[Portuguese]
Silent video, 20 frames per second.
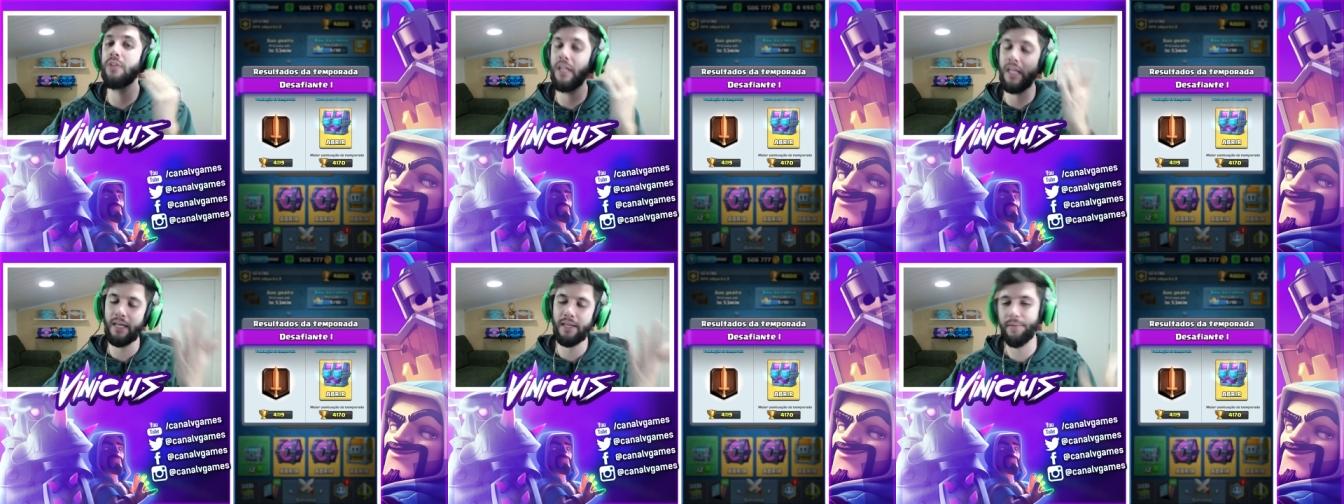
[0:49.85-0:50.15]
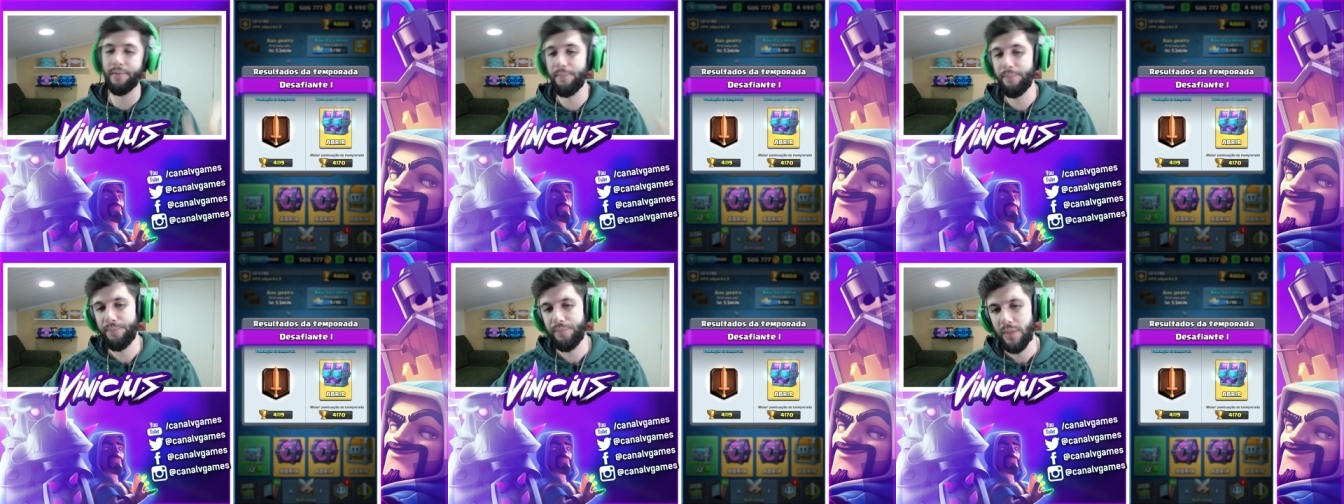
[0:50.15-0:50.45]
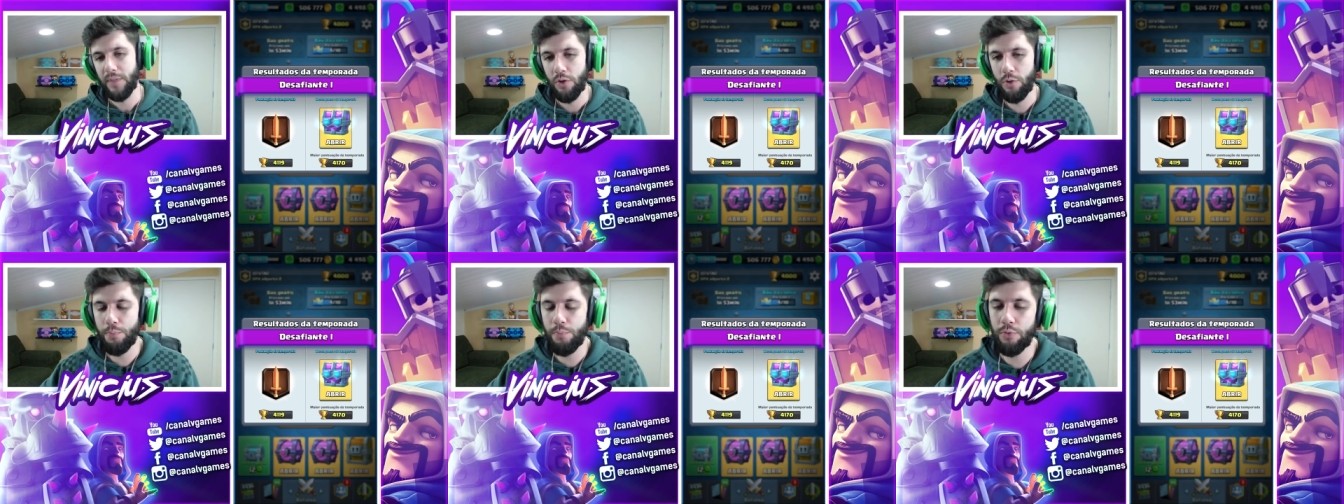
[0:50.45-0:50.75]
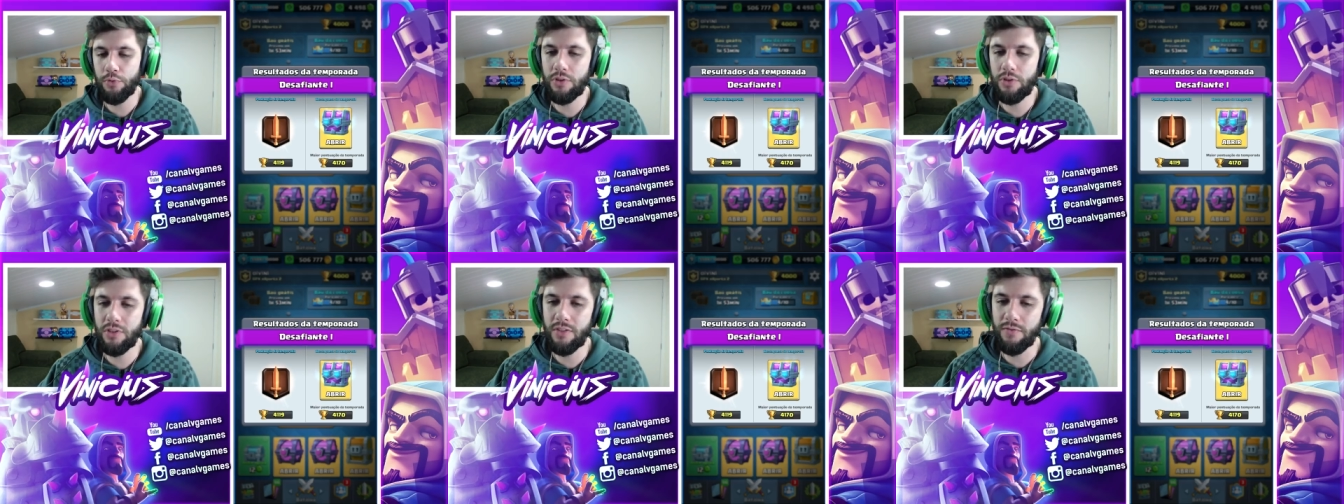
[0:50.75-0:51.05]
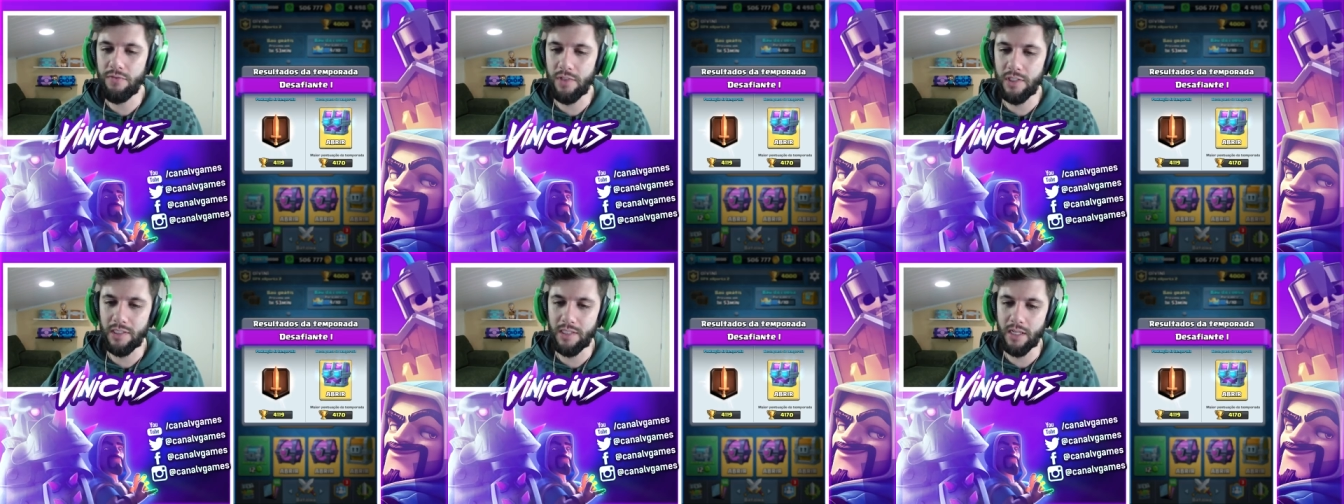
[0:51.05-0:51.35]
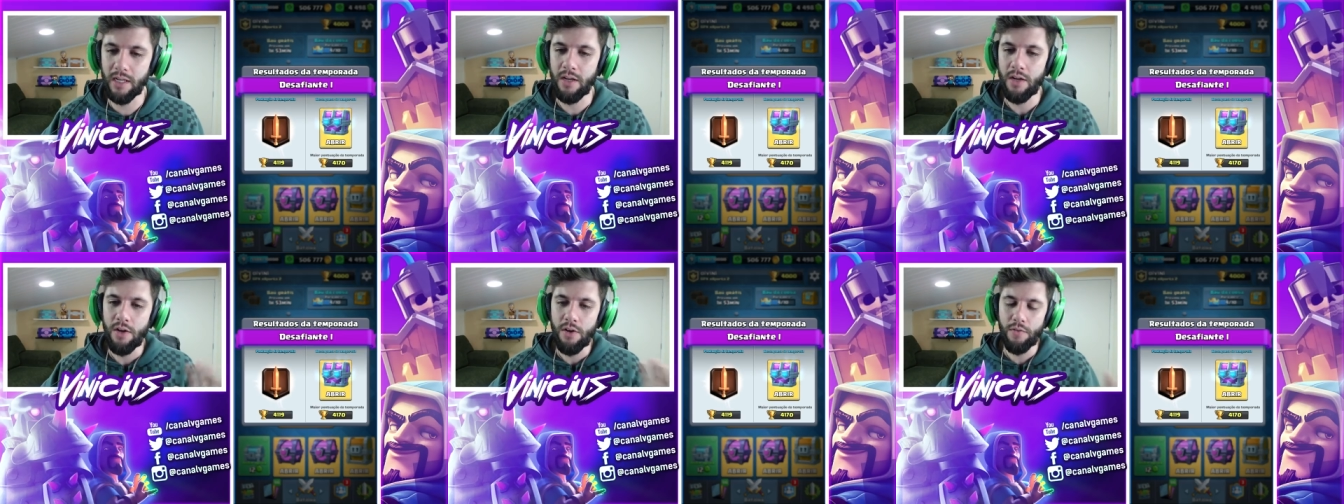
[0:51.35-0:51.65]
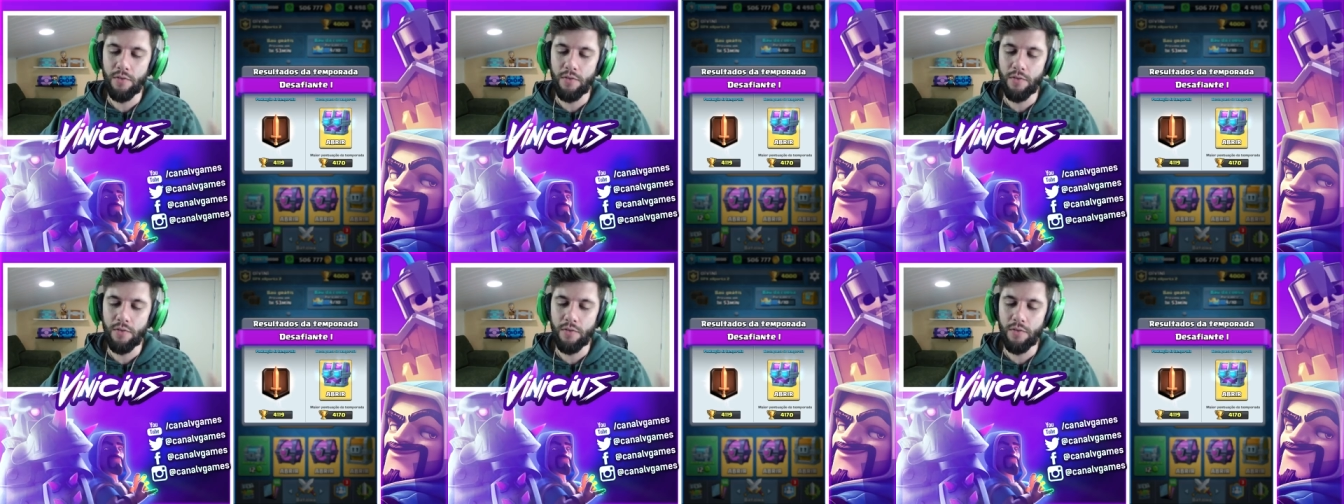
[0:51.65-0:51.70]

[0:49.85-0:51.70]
né, do ponto de vista.